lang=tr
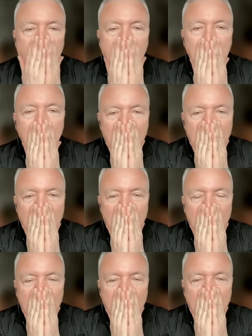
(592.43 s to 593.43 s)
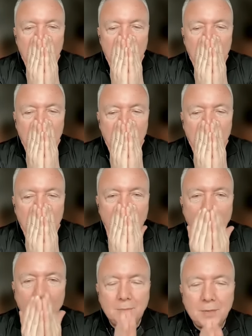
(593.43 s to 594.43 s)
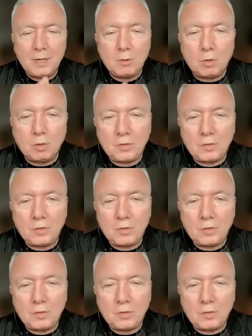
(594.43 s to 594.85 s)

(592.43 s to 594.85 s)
Allah'a patlıyordun. Ucuz da yani patlamazdın.